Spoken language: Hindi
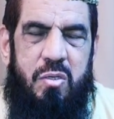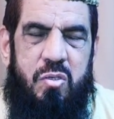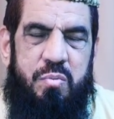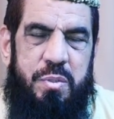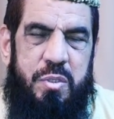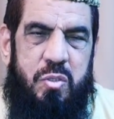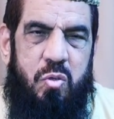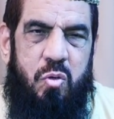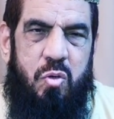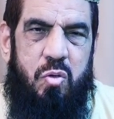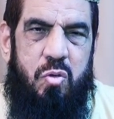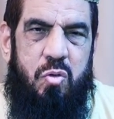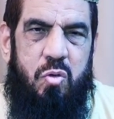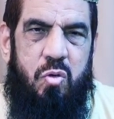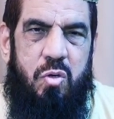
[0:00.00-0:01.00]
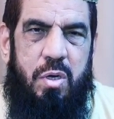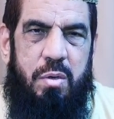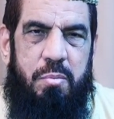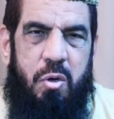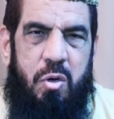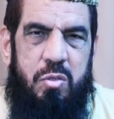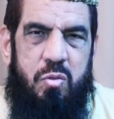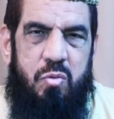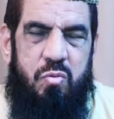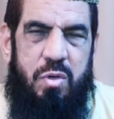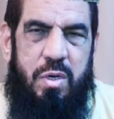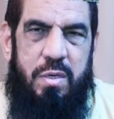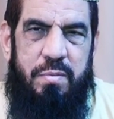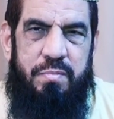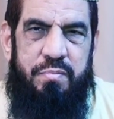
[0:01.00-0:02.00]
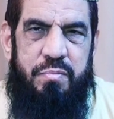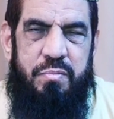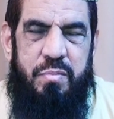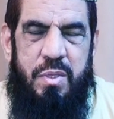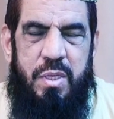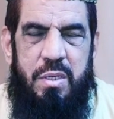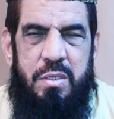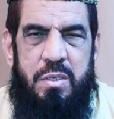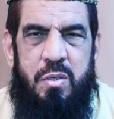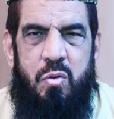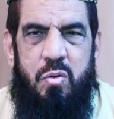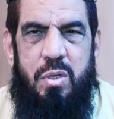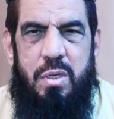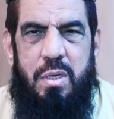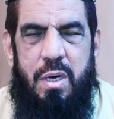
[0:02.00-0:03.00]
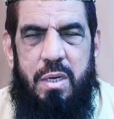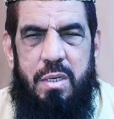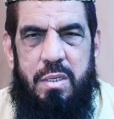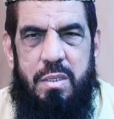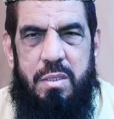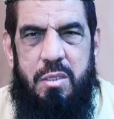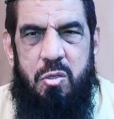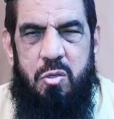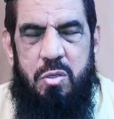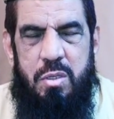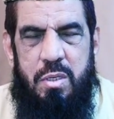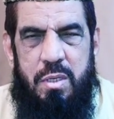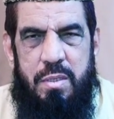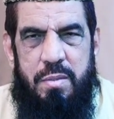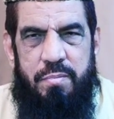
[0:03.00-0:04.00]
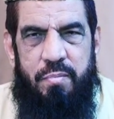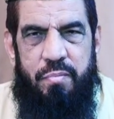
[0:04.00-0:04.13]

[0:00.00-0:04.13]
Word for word: इस पर शोर होगा बहुत हुआ जिन्होंने गालियाँ दी हुई हैं